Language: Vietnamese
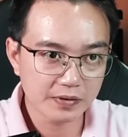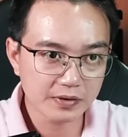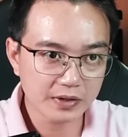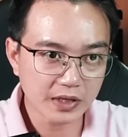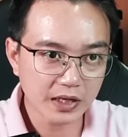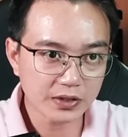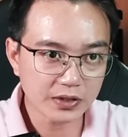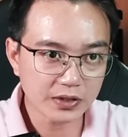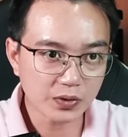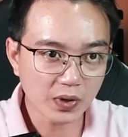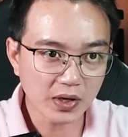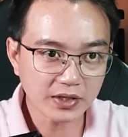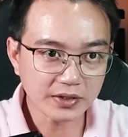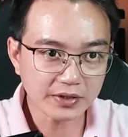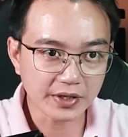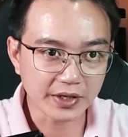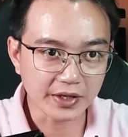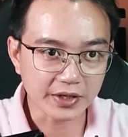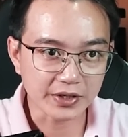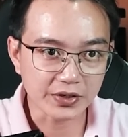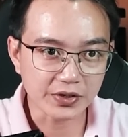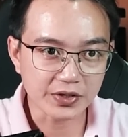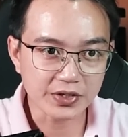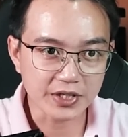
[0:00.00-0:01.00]
Thanh toán
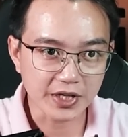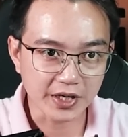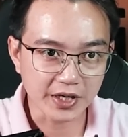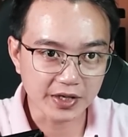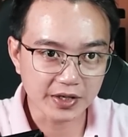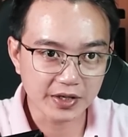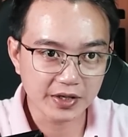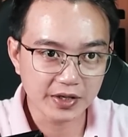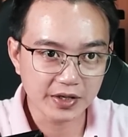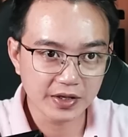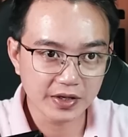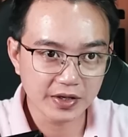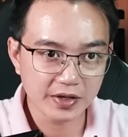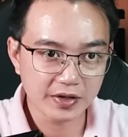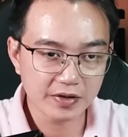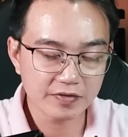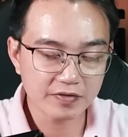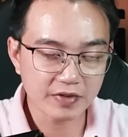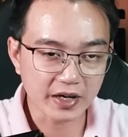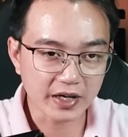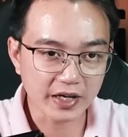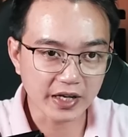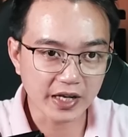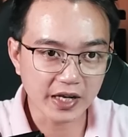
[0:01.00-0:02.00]
tiền chữa trị
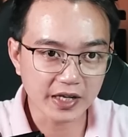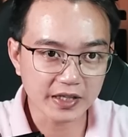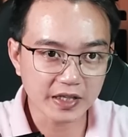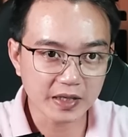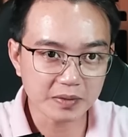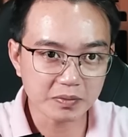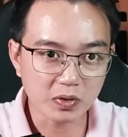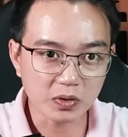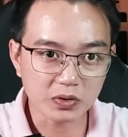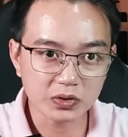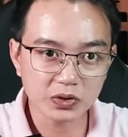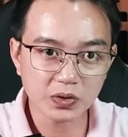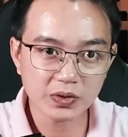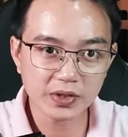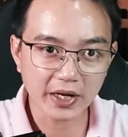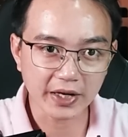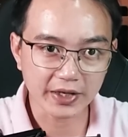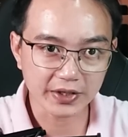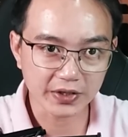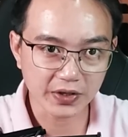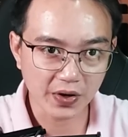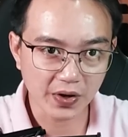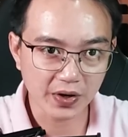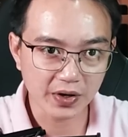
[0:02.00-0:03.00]
và nghe thêm một số
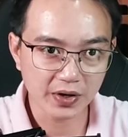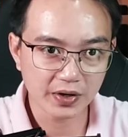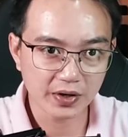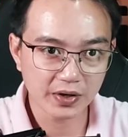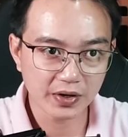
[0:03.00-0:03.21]
dặn dò,